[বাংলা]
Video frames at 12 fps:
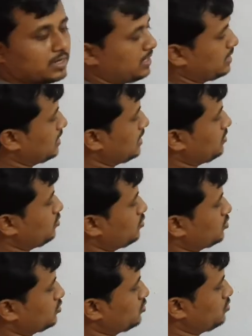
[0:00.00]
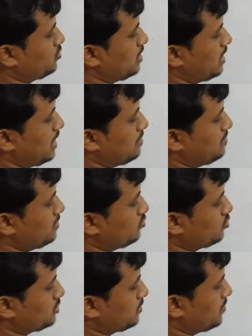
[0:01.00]
এটা কেন্দ্রস্থ এই
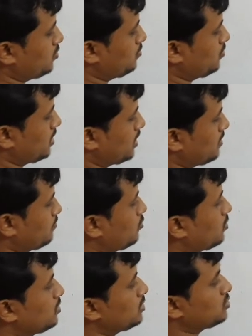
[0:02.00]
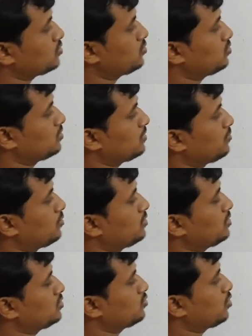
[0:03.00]
বৃত্তচাপের উপরে এটা পরিধিস্থ তা
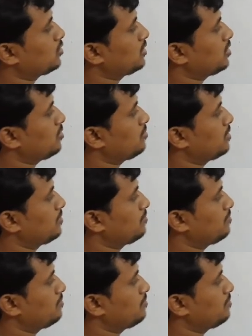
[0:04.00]
পরিধিস্থ অর্ধেক হবে